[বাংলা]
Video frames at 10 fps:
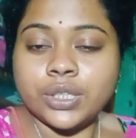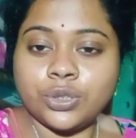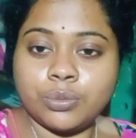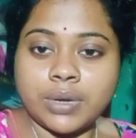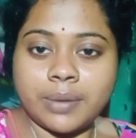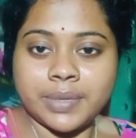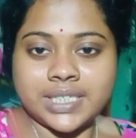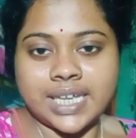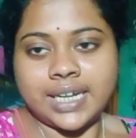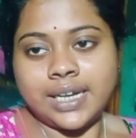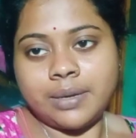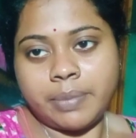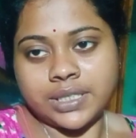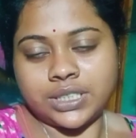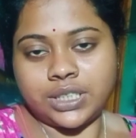তোমরা আমার চ্যানেলের
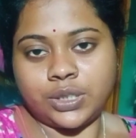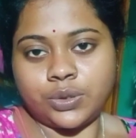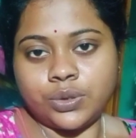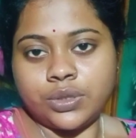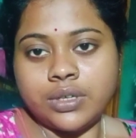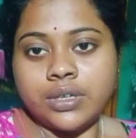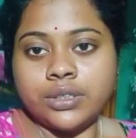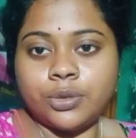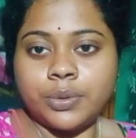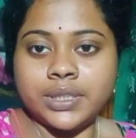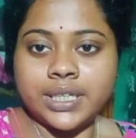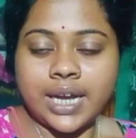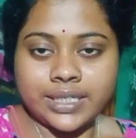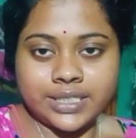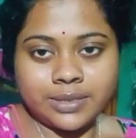পাশে থেকো তোমাদের
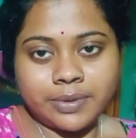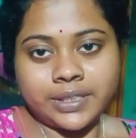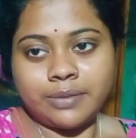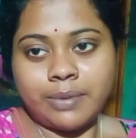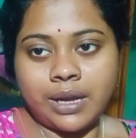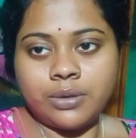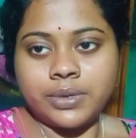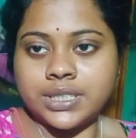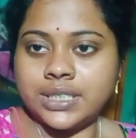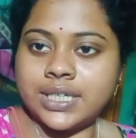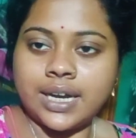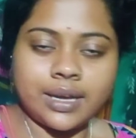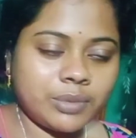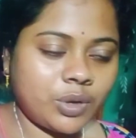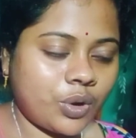আশীর্বাদ আর ভালোবাসা ছাড়া
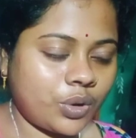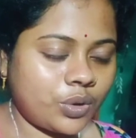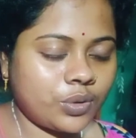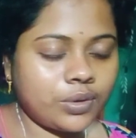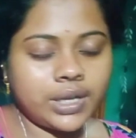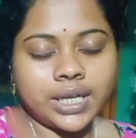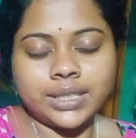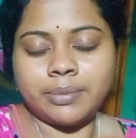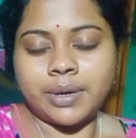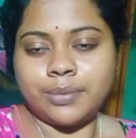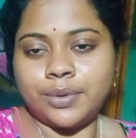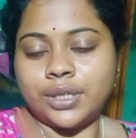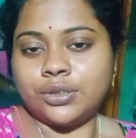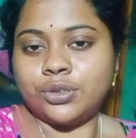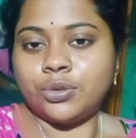আমি কখনো এগাতে পারবো
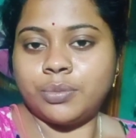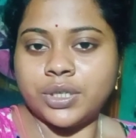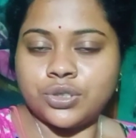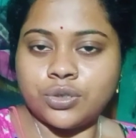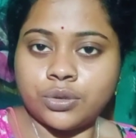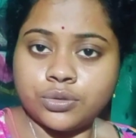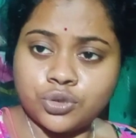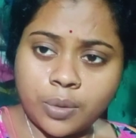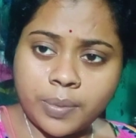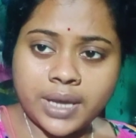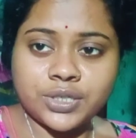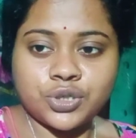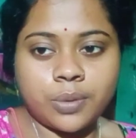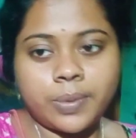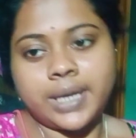না তো তোমরা সবাই
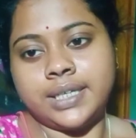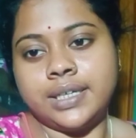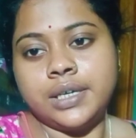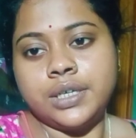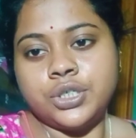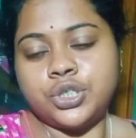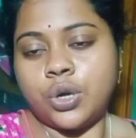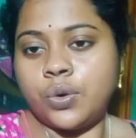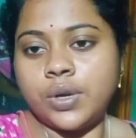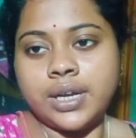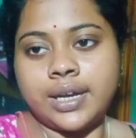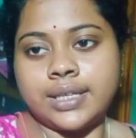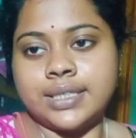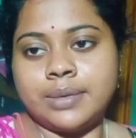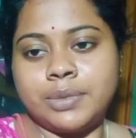সবাই সকলের
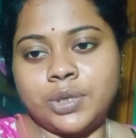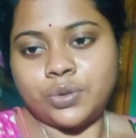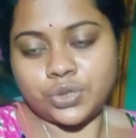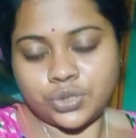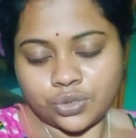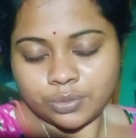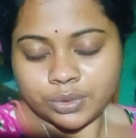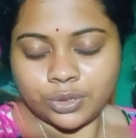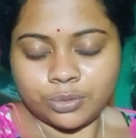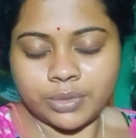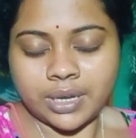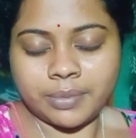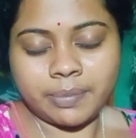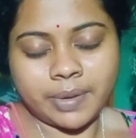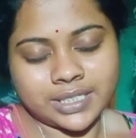কাছে আমি রিকোয়েস্ট করবো তোমরা
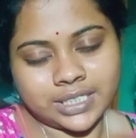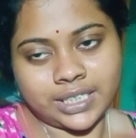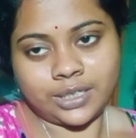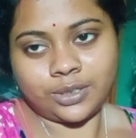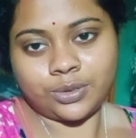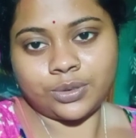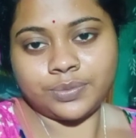আমার পাশে থাকবো